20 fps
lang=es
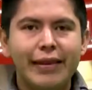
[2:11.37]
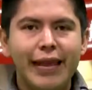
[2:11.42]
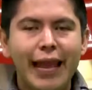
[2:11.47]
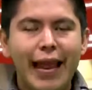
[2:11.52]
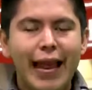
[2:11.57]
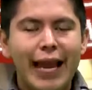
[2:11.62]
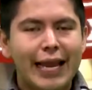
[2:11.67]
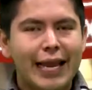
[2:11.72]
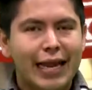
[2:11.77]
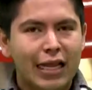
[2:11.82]

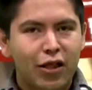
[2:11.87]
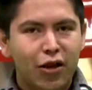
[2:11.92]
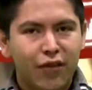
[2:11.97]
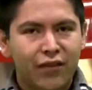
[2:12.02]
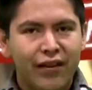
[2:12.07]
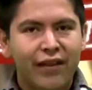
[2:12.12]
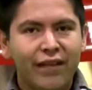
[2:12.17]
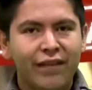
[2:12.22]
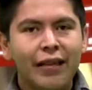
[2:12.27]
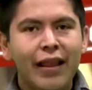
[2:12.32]
Alejandro
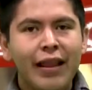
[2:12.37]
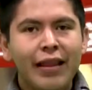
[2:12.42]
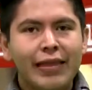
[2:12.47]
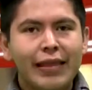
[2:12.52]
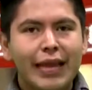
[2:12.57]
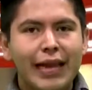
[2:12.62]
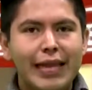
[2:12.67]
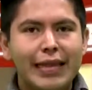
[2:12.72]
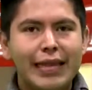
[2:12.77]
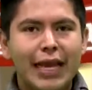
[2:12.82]
Sanz,
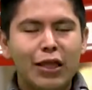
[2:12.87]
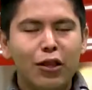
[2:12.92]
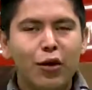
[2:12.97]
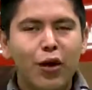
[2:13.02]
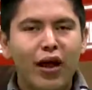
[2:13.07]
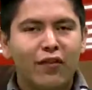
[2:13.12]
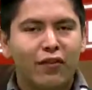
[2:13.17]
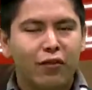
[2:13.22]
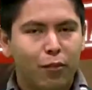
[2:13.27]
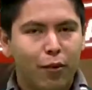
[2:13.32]
deleitando a
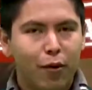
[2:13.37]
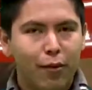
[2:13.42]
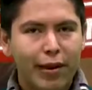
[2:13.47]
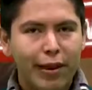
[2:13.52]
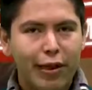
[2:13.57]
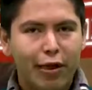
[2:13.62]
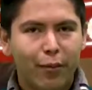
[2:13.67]
su público